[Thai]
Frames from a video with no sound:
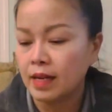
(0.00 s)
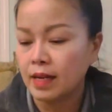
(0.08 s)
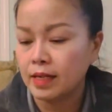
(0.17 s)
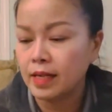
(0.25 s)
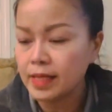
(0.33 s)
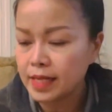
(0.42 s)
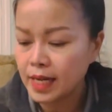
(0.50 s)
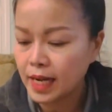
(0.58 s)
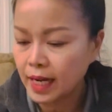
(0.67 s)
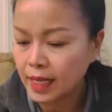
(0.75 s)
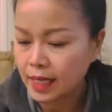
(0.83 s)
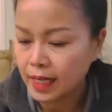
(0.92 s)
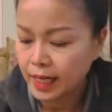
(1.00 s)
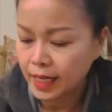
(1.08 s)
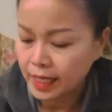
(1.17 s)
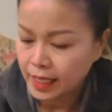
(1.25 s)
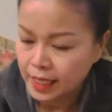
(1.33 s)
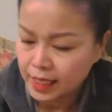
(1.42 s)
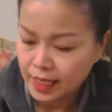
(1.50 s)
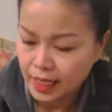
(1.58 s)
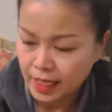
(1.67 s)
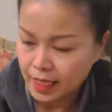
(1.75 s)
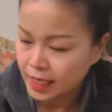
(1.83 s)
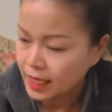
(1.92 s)
เนื้อเนื้อเลยเนื้อเนื้อ
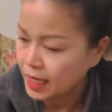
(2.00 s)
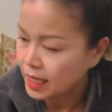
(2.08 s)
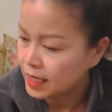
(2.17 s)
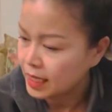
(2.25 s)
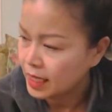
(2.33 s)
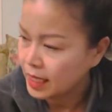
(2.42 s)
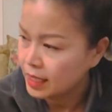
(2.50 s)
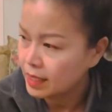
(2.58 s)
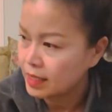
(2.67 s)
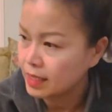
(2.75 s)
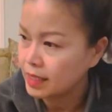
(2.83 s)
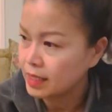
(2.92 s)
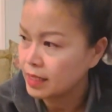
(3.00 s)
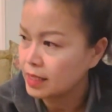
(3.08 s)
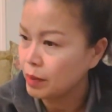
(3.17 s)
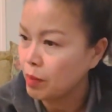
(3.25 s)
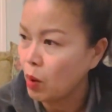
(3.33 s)
เน้นเน้นเลยก็คือจะ